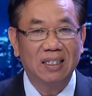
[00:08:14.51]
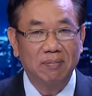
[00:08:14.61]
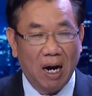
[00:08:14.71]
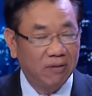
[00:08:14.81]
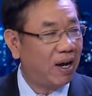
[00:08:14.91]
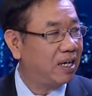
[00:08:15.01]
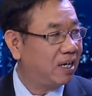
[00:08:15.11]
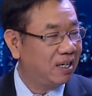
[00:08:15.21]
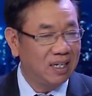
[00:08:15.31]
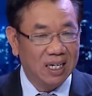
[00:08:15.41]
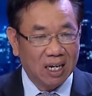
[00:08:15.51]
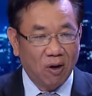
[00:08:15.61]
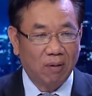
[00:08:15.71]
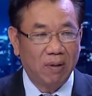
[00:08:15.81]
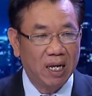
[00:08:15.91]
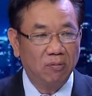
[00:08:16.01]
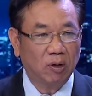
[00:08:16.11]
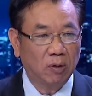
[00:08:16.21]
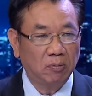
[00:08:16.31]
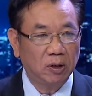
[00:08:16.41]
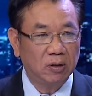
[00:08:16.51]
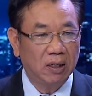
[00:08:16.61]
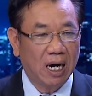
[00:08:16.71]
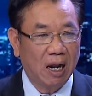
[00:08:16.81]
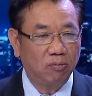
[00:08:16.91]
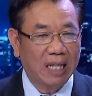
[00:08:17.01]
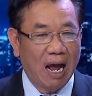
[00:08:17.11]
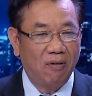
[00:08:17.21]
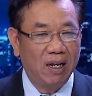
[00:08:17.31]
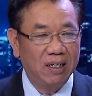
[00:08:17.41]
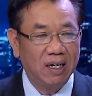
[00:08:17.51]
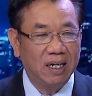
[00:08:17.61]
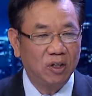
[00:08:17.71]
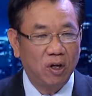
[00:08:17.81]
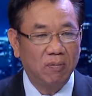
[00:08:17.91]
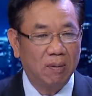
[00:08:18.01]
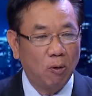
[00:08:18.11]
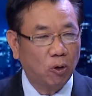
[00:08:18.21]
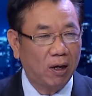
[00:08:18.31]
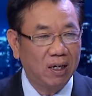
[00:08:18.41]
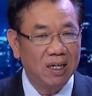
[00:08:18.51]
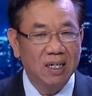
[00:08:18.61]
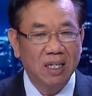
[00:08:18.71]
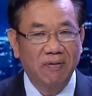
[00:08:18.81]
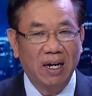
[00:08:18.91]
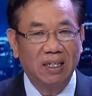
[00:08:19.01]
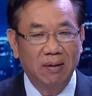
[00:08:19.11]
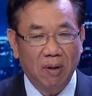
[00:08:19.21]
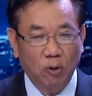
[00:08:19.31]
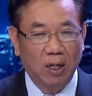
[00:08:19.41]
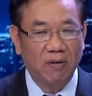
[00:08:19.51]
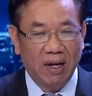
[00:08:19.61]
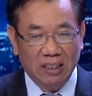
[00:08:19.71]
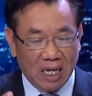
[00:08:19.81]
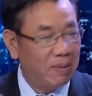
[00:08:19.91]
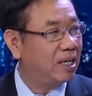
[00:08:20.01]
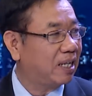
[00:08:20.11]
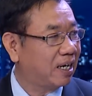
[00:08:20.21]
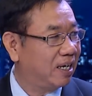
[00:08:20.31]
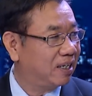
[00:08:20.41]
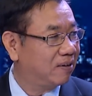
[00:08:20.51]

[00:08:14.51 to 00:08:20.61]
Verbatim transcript: bởi vậy á cái luật mà khi ông tổng thống đưa ra là ông tạo lên những cái chuyện mà mâu thuẫn như vậy thì mâu thuẫn như vậy sẽ bị người ta kiện